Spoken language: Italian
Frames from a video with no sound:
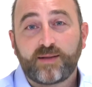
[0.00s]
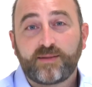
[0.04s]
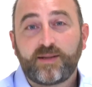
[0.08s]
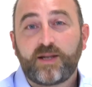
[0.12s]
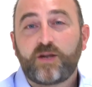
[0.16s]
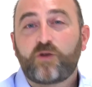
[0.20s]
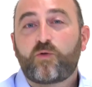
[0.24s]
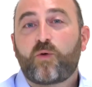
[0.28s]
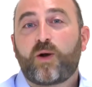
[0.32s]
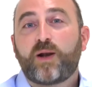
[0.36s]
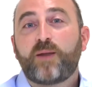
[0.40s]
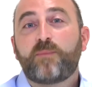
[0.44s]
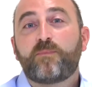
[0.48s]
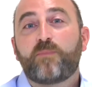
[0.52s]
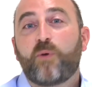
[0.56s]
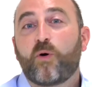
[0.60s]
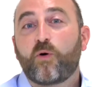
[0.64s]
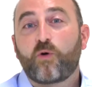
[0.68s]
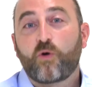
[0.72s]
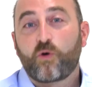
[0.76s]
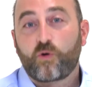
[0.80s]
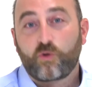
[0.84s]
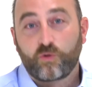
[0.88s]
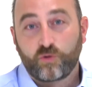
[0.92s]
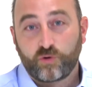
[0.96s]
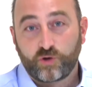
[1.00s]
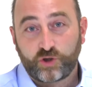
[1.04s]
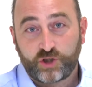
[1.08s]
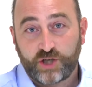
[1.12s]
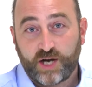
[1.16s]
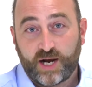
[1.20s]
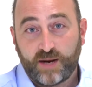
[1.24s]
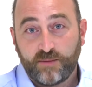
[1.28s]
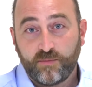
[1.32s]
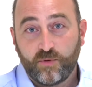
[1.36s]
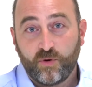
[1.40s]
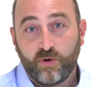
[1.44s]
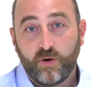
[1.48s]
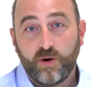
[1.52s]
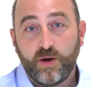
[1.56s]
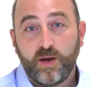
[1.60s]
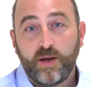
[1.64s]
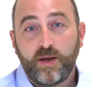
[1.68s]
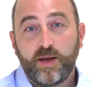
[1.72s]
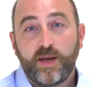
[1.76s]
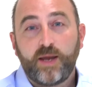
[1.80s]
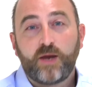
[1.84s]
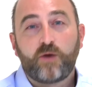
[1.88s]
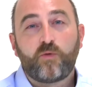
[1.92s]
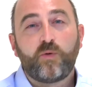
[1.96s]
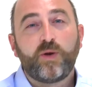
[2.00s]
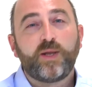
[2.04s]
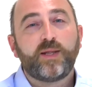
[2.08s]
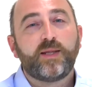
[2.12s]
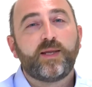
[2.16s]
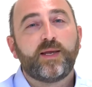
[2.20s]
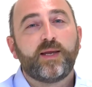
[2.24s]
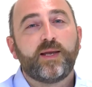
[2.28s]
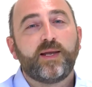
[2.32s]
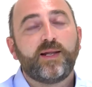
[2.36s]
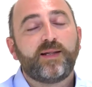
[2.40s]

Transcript: delle quali poco conosciamo e quindi